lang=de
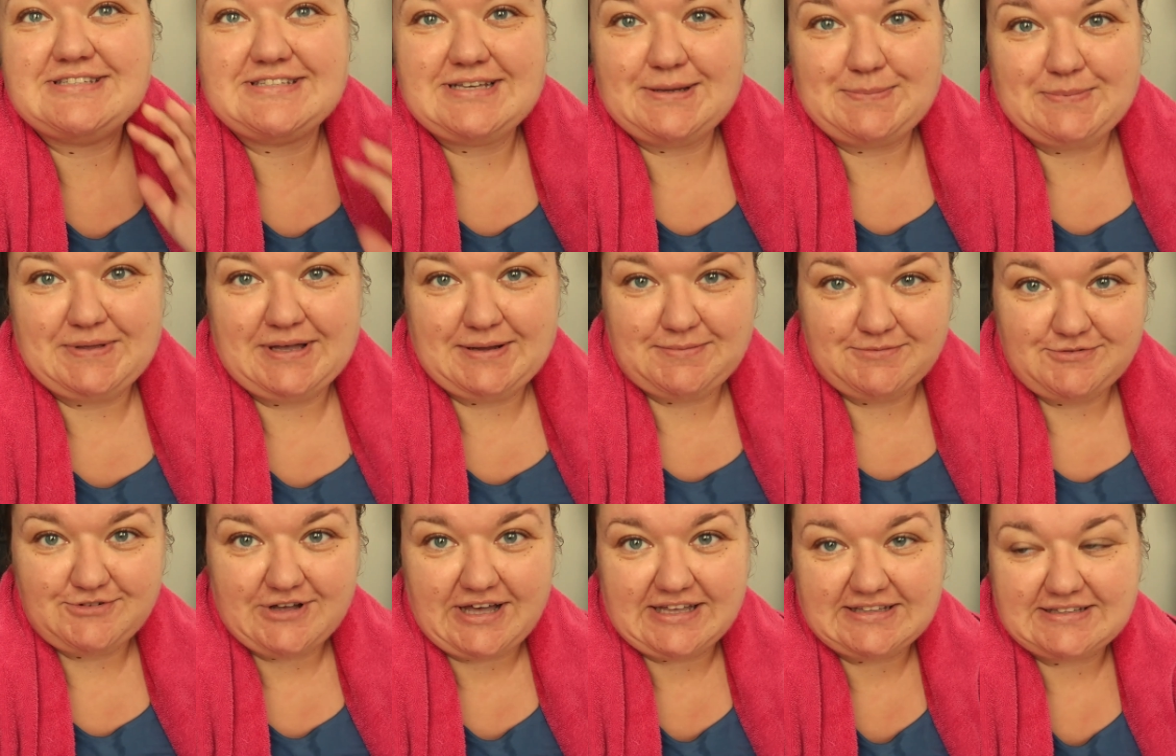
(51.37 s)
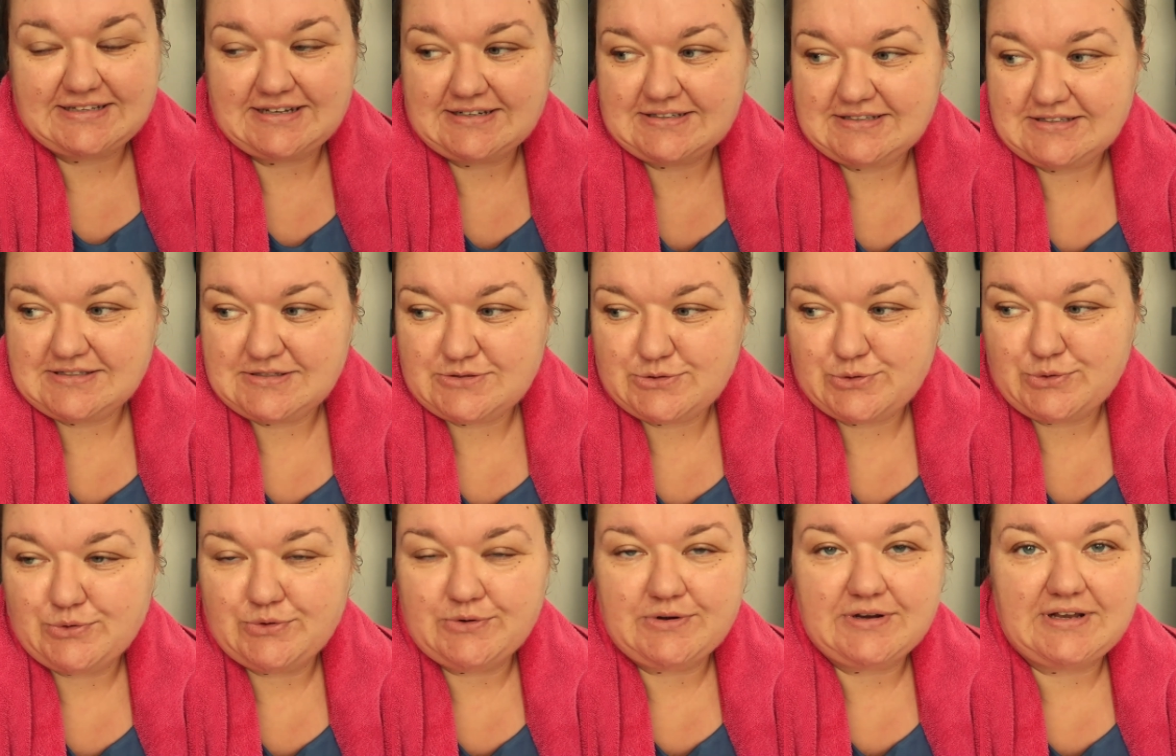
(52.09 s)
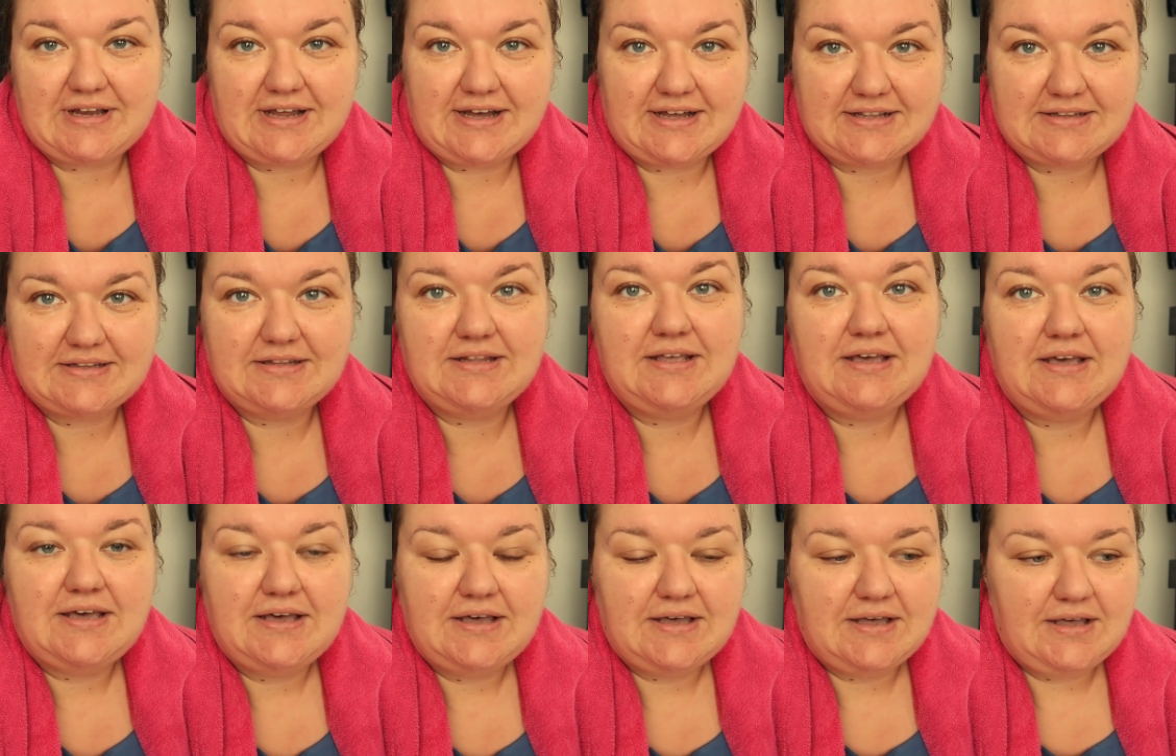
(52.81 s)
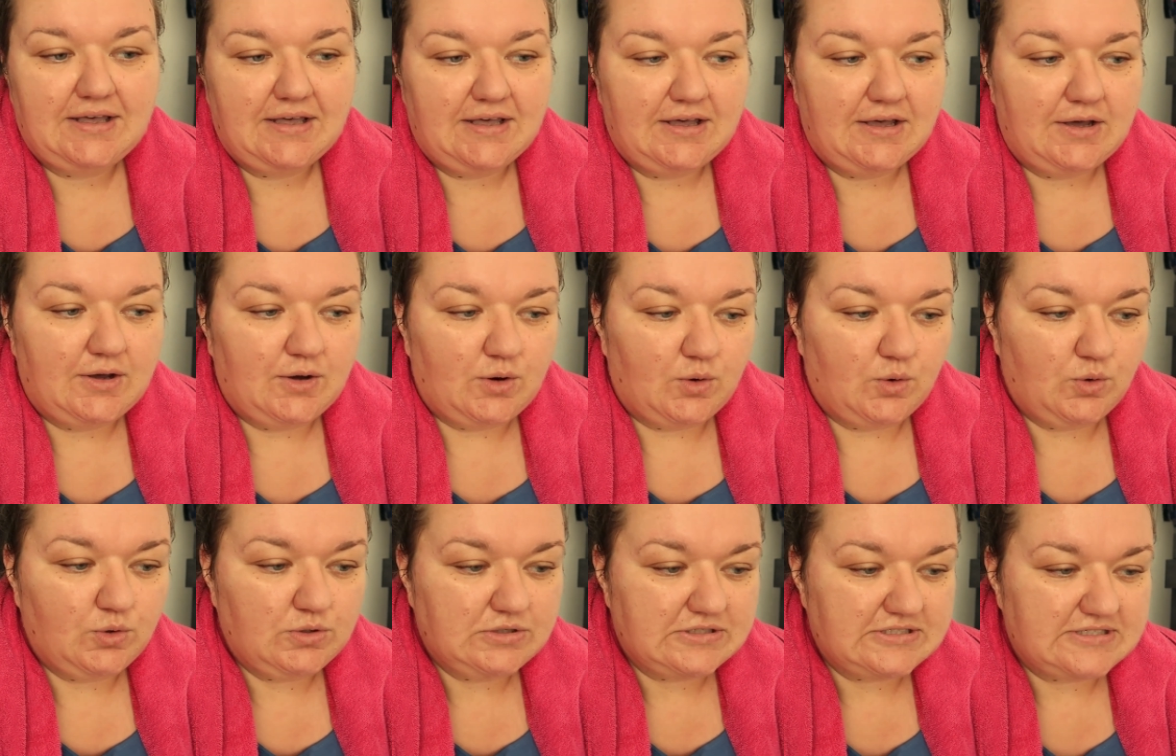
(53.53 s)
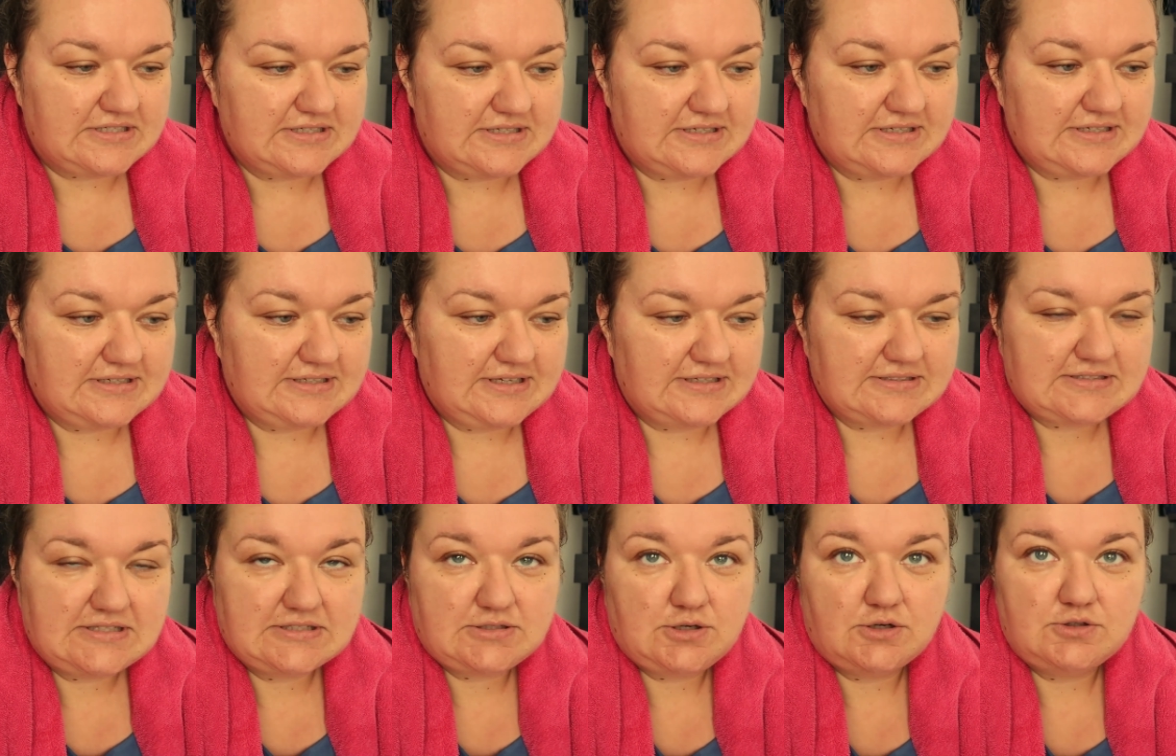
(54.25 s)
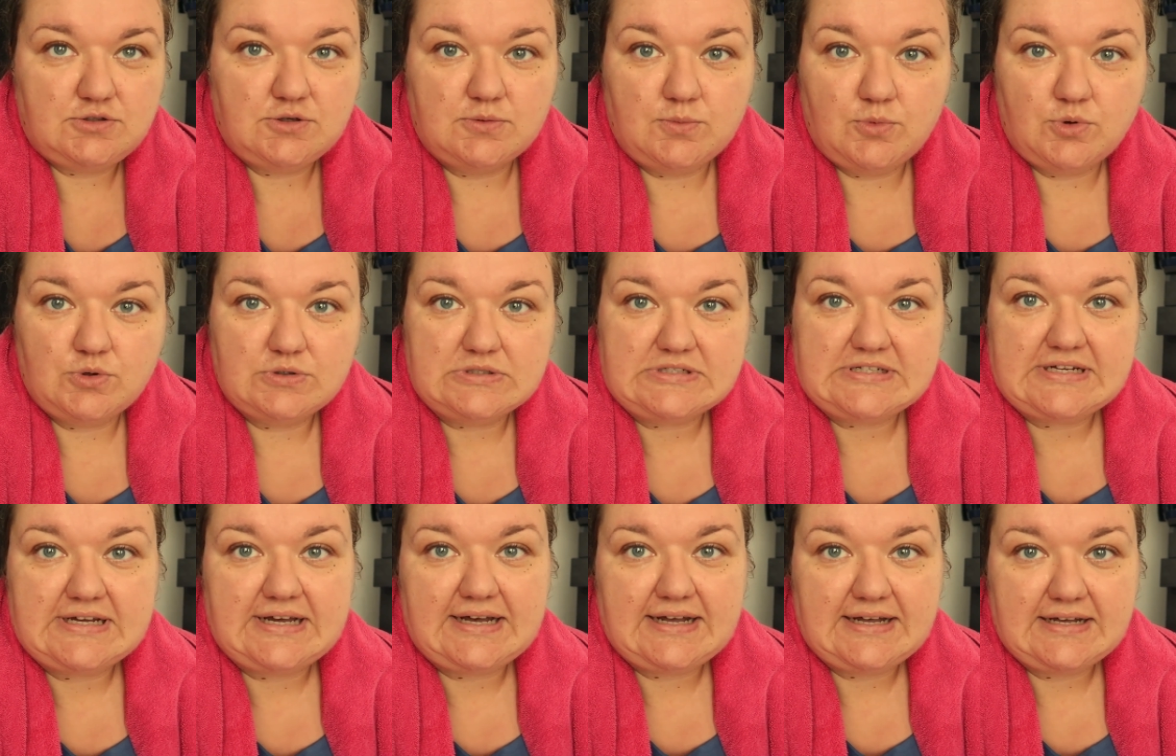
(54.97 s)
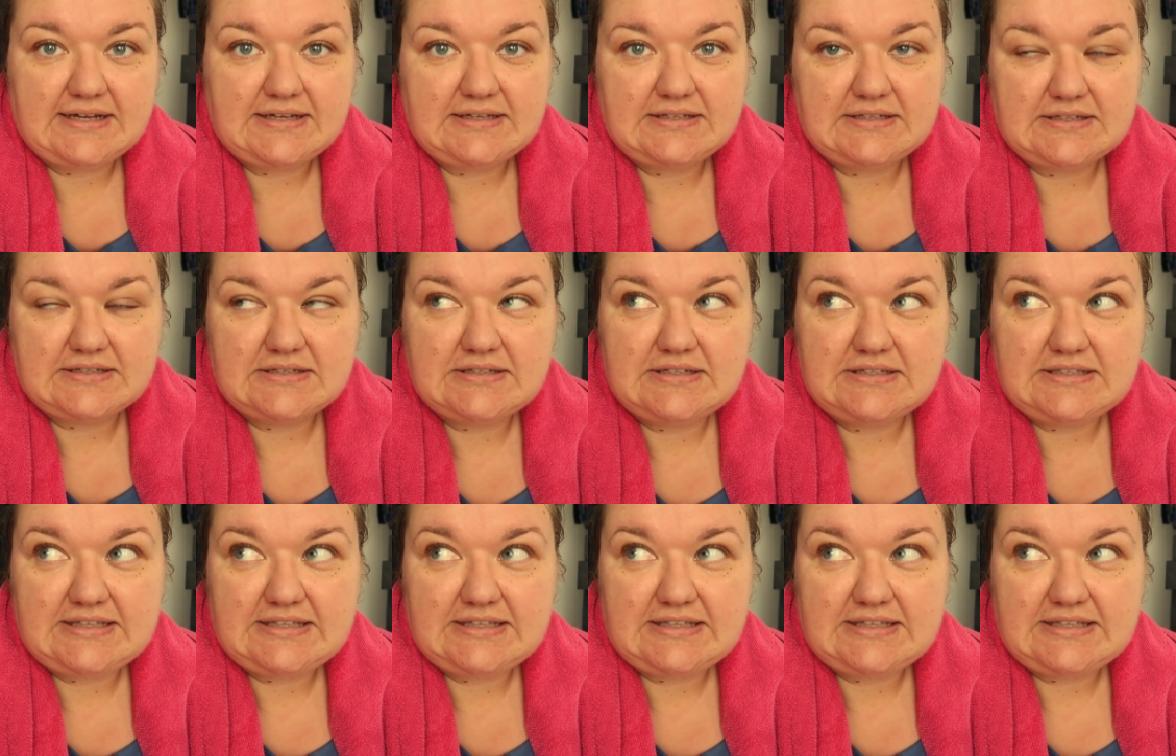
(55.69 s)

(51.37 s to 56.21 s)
Ich habe ja am Freitag nichts hochgeladen und äh, jetzt ist heute Montag.